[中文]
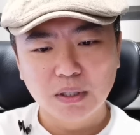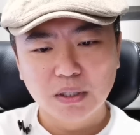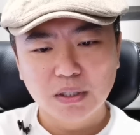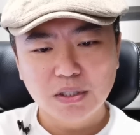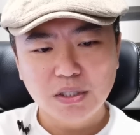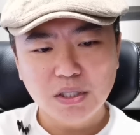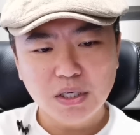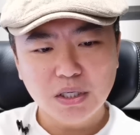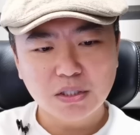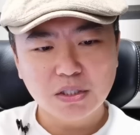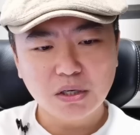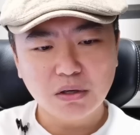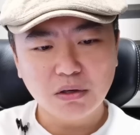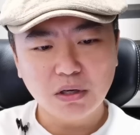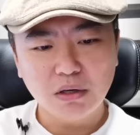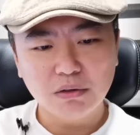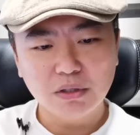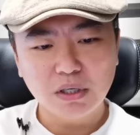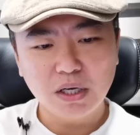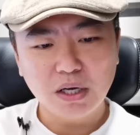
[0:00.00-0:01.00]
介绍了
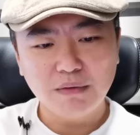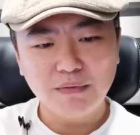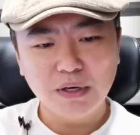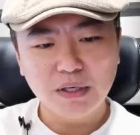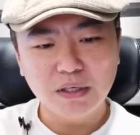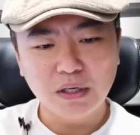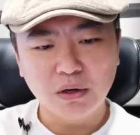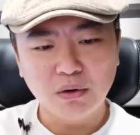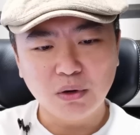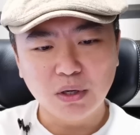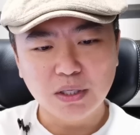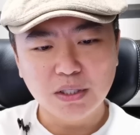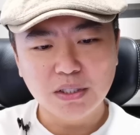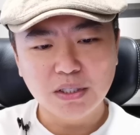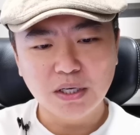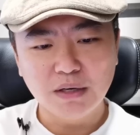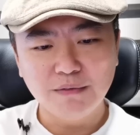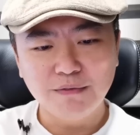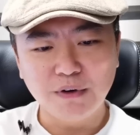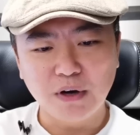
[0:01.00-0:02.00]
澳大利亚外长黄英
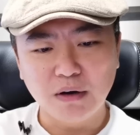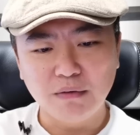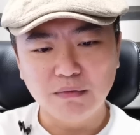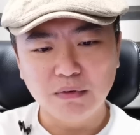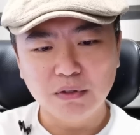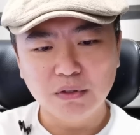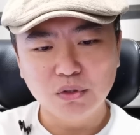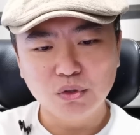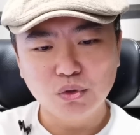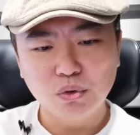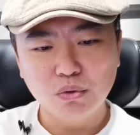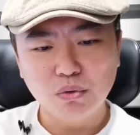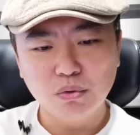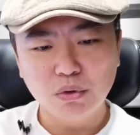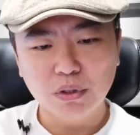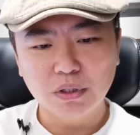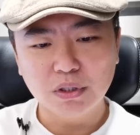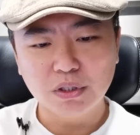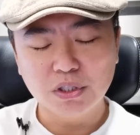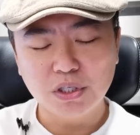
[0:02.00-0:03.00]
贤访问中
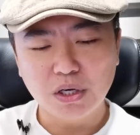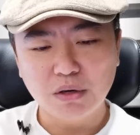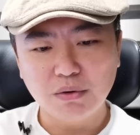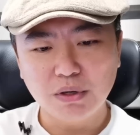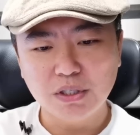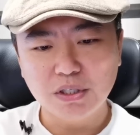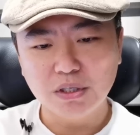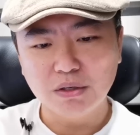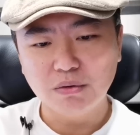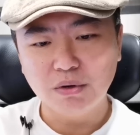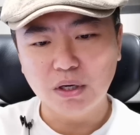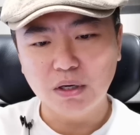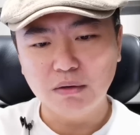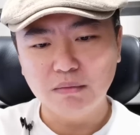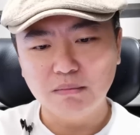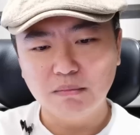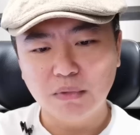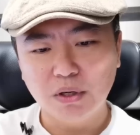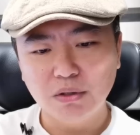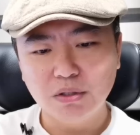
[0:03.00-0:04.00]
国的相关情况。
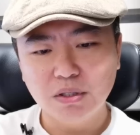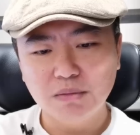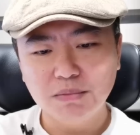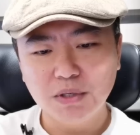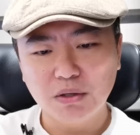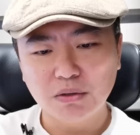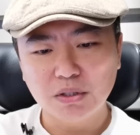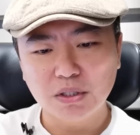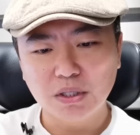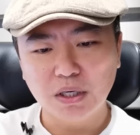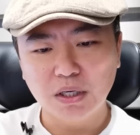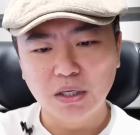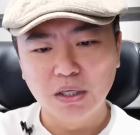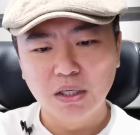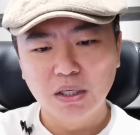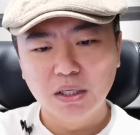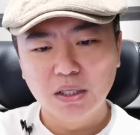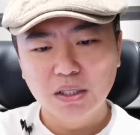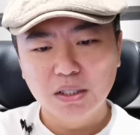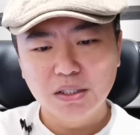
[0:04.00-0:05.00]
毛宁表示啊，
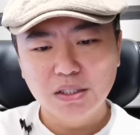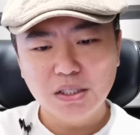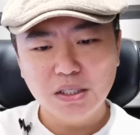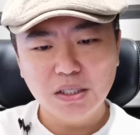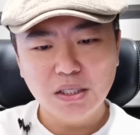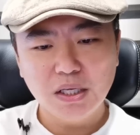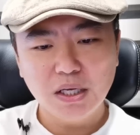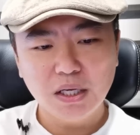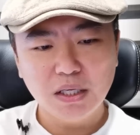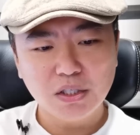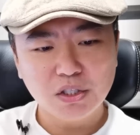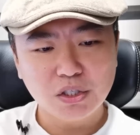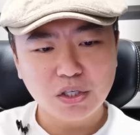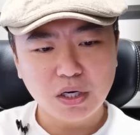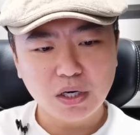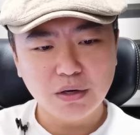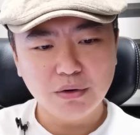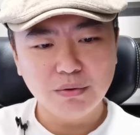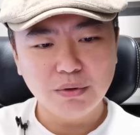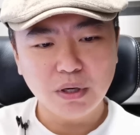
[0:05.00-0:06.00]
今年十
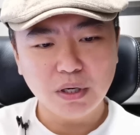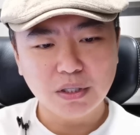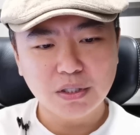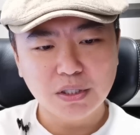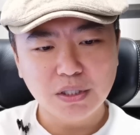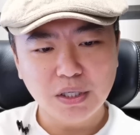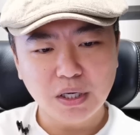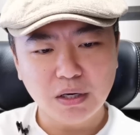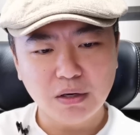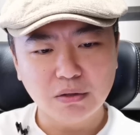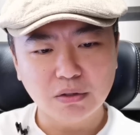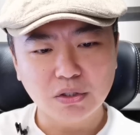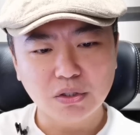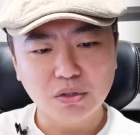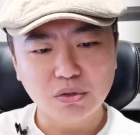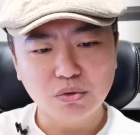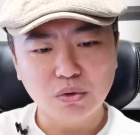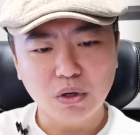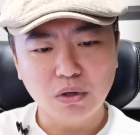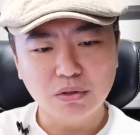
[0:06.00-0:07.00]
二月二十一号是
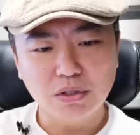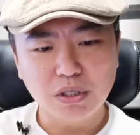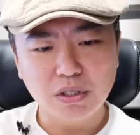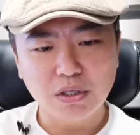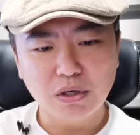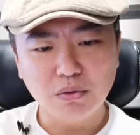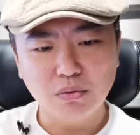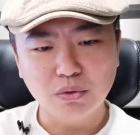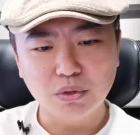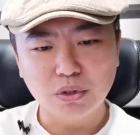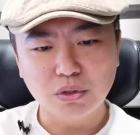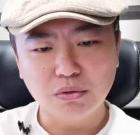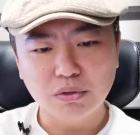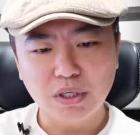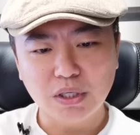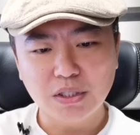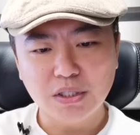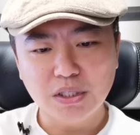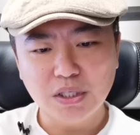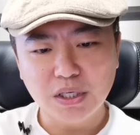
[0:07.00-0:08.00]
中澳建交五十周
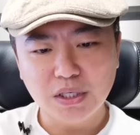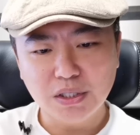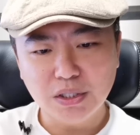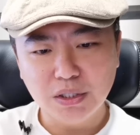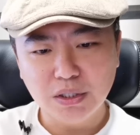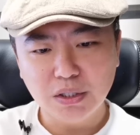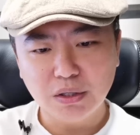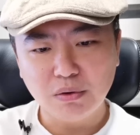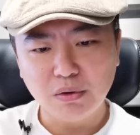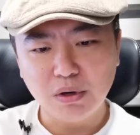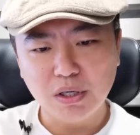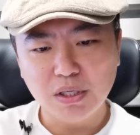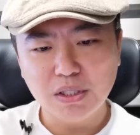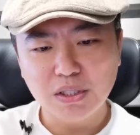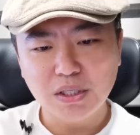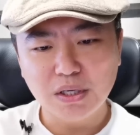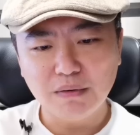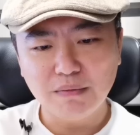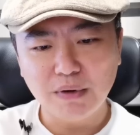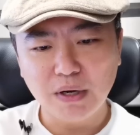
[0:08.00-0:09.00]
年纪念日，黄英
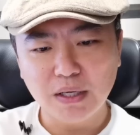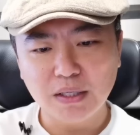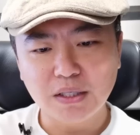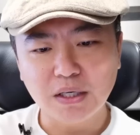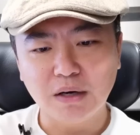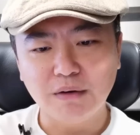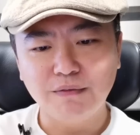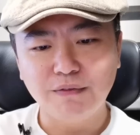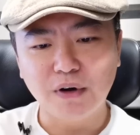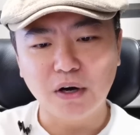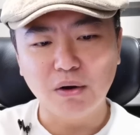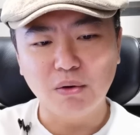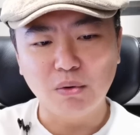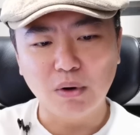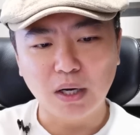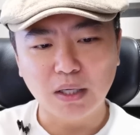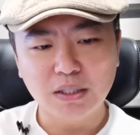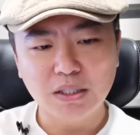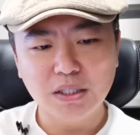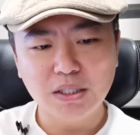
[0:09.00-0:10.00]
贤外长访
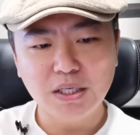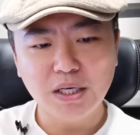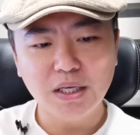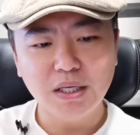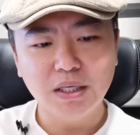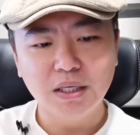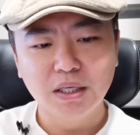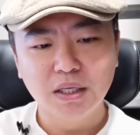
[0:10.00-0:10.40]
华期间，